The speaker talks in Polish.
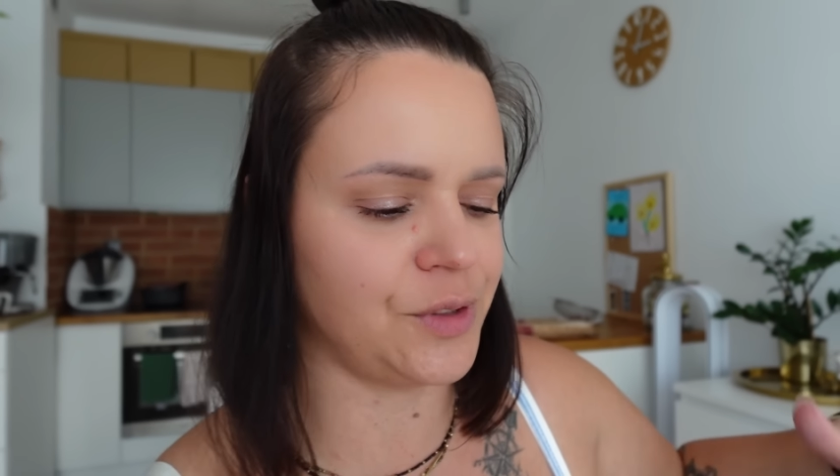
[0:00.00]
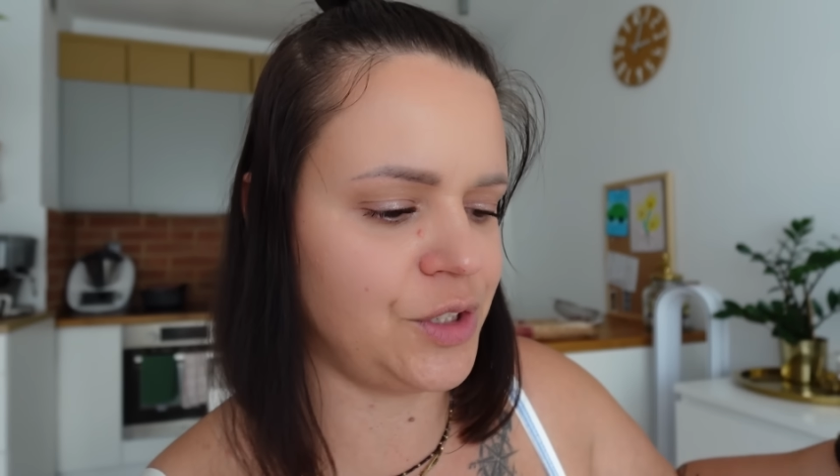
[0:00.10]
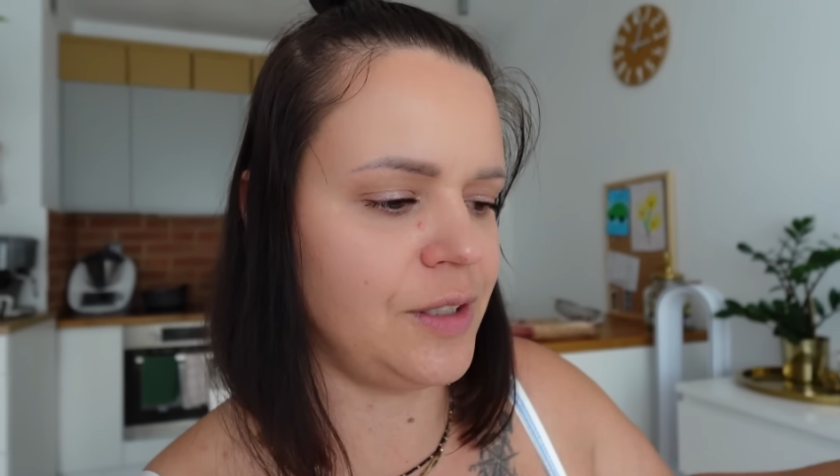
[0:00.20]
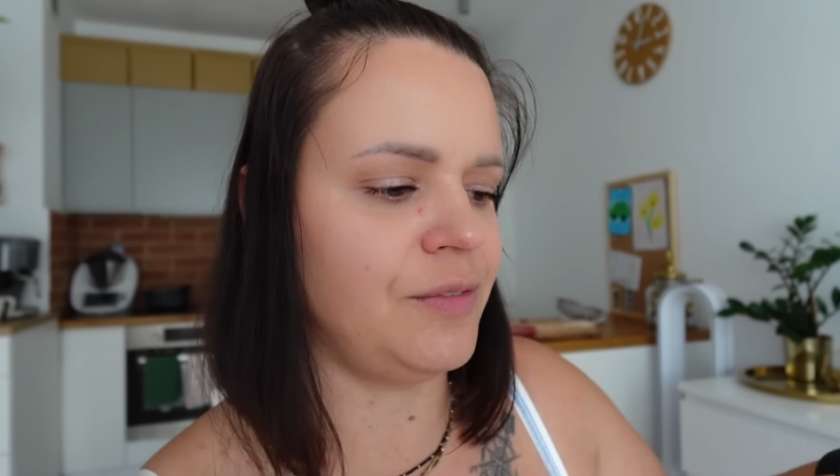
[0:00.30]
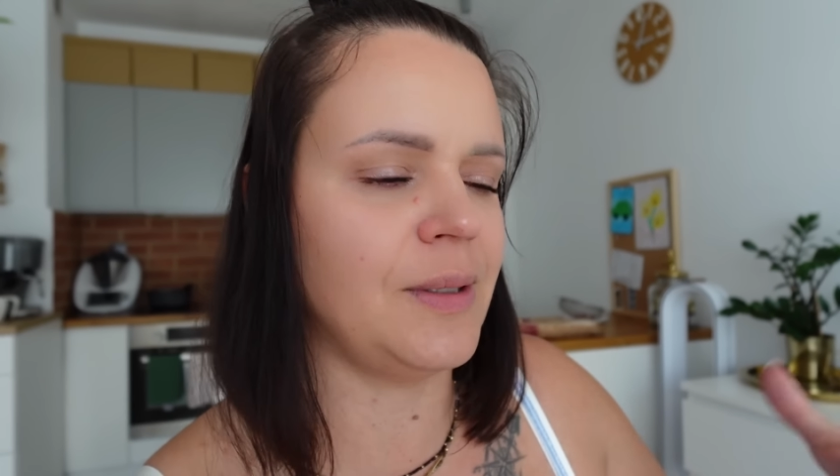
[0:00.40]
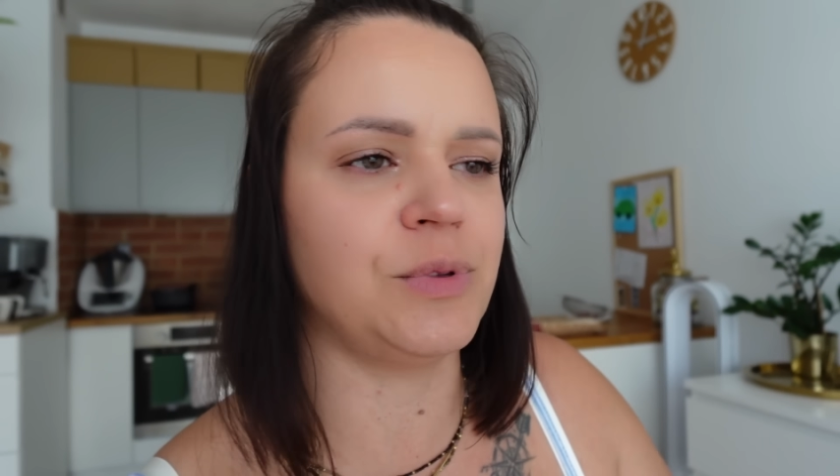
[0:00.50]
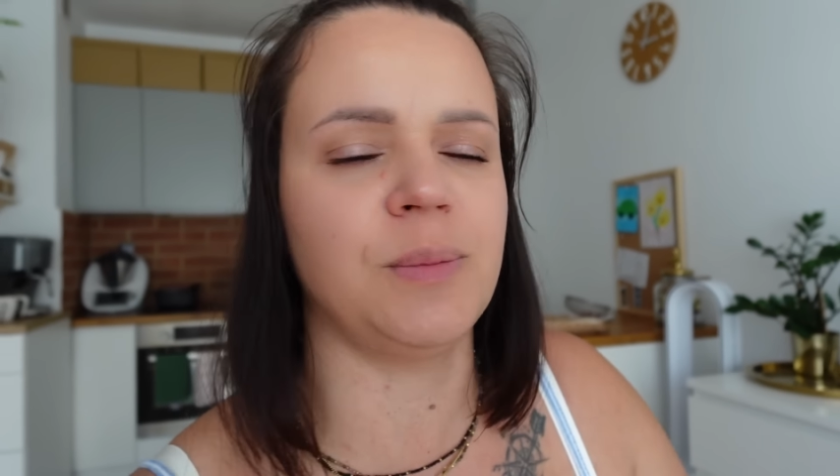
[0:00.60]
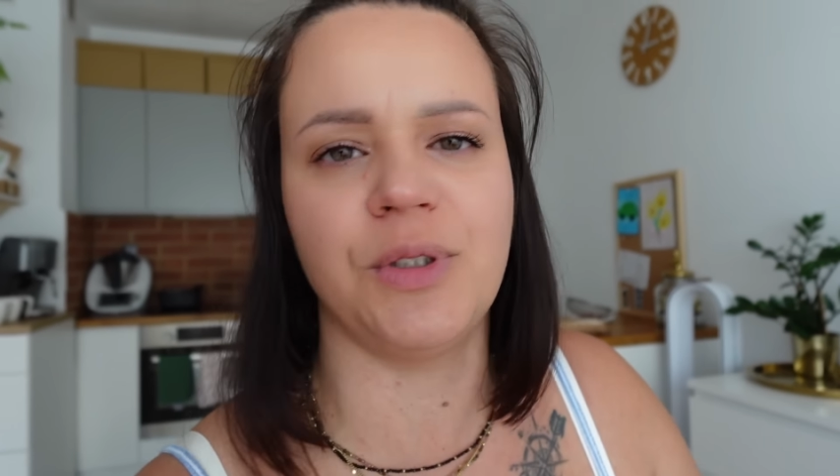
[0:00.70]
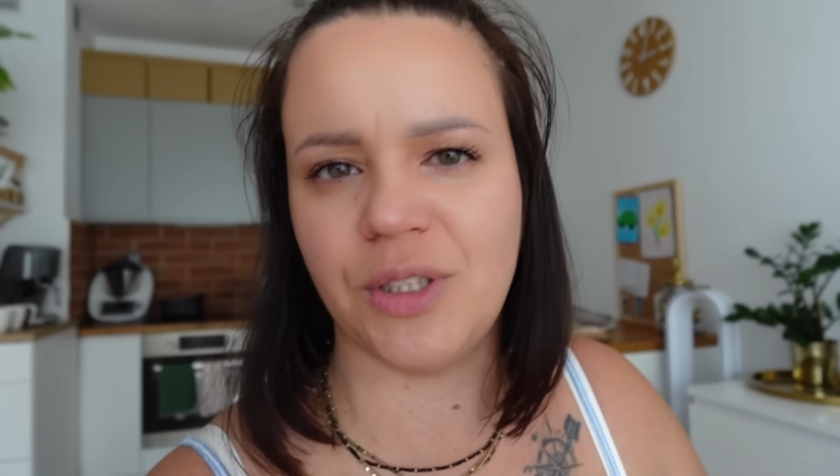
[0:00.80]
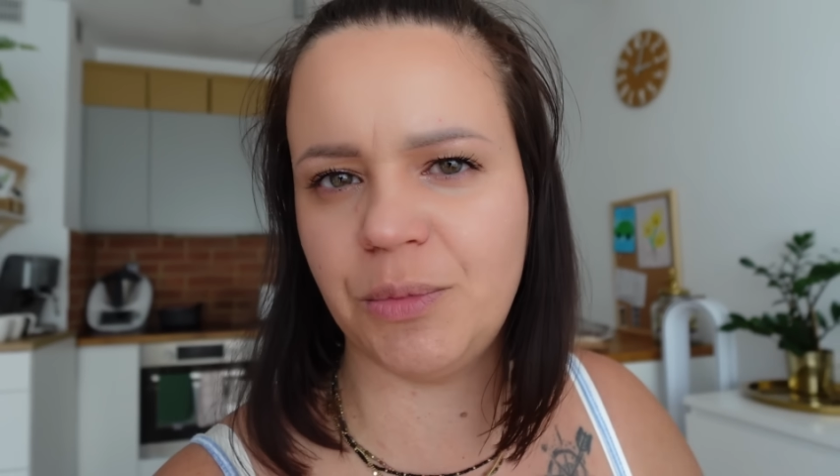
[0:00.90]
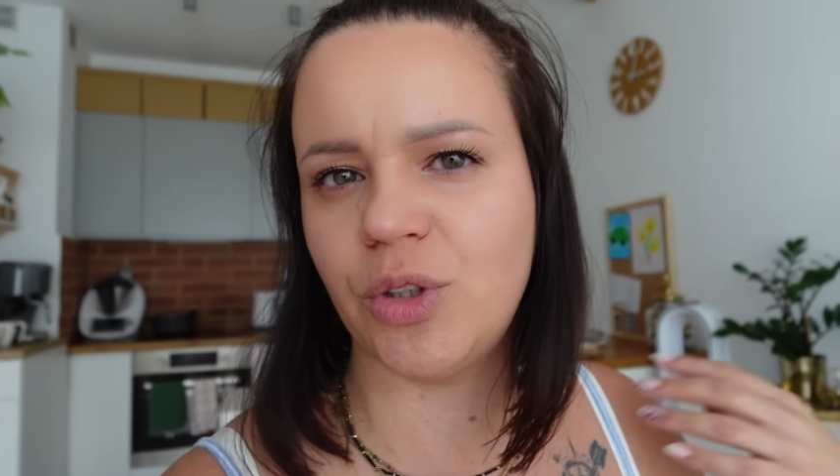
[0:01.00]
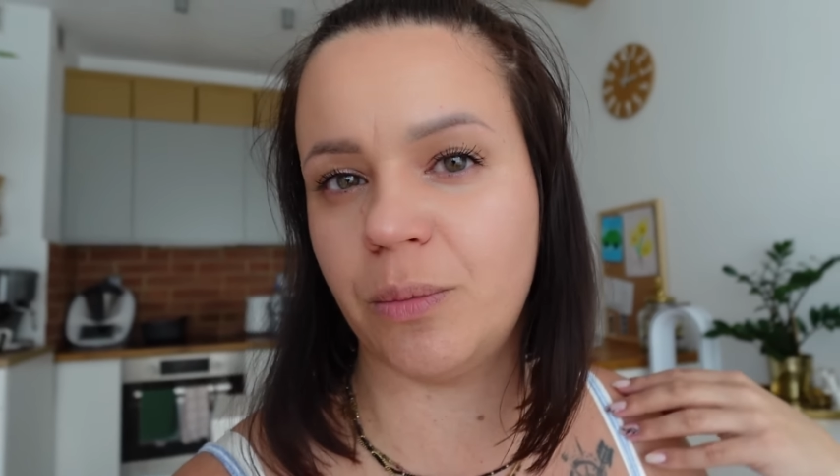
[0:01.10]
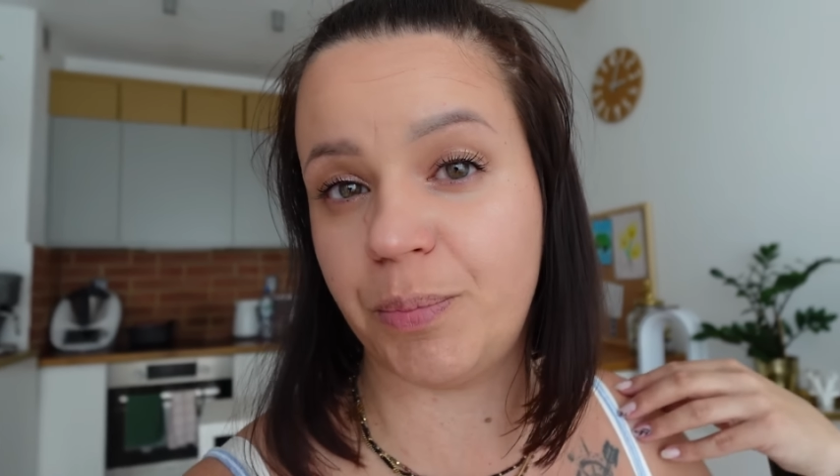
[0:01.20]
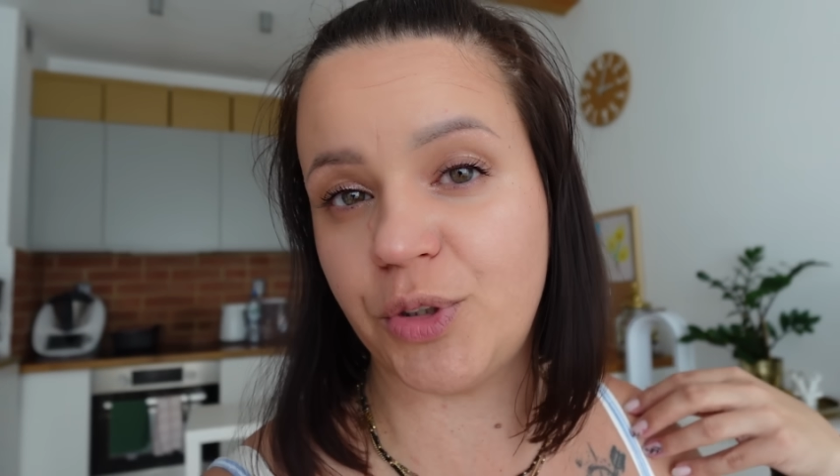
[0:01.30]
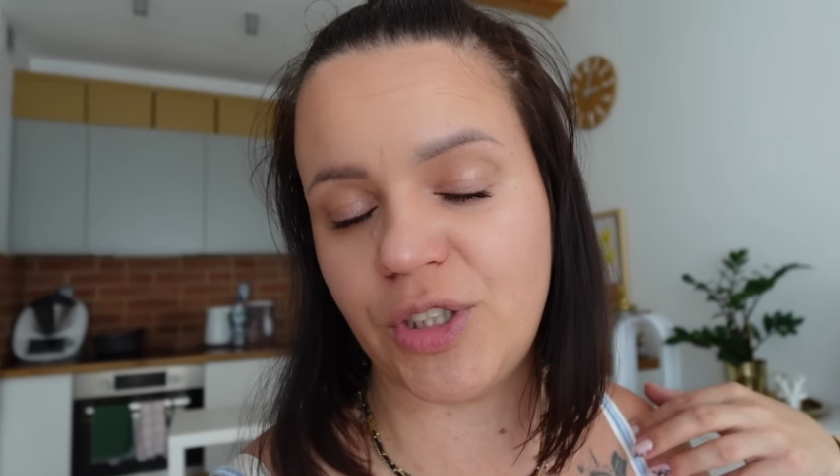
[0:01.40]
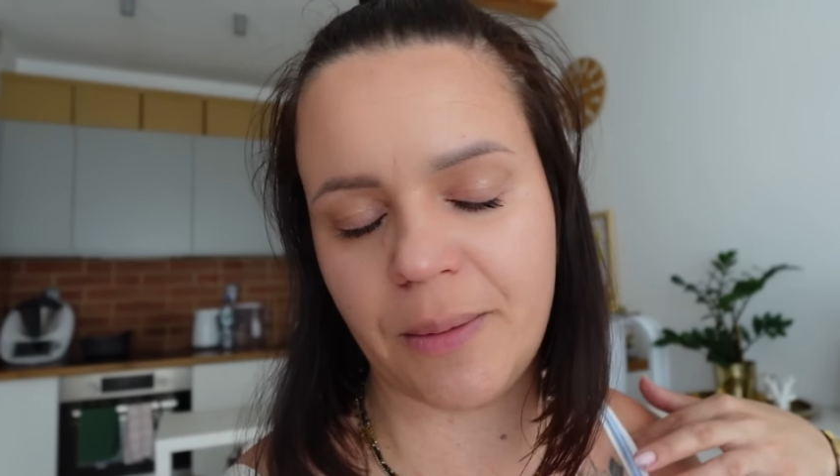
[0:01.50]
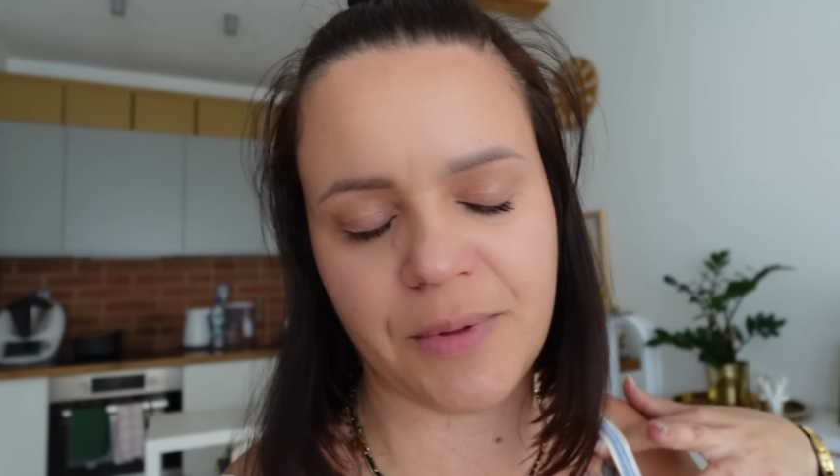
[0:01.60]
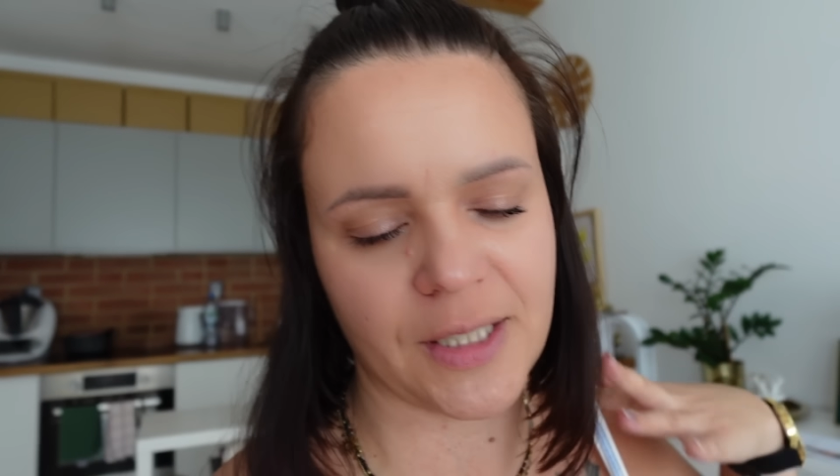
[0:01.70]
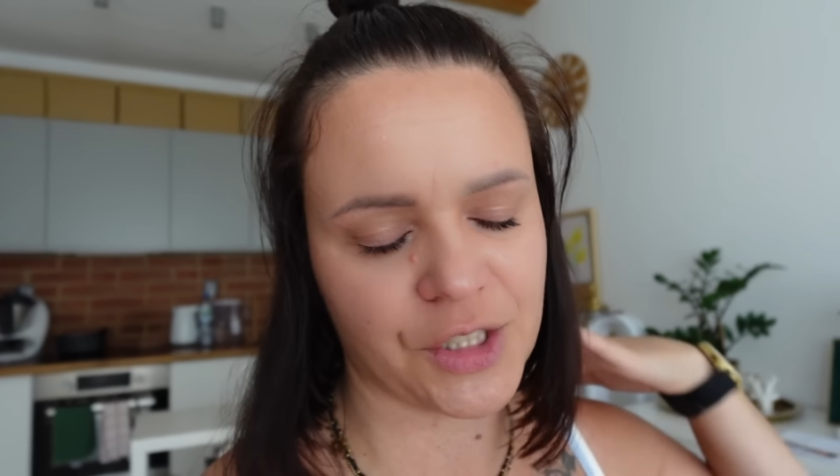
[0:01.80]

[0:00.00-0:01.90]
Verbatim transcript: gdzie wiem, że będzie mi to potrzebne,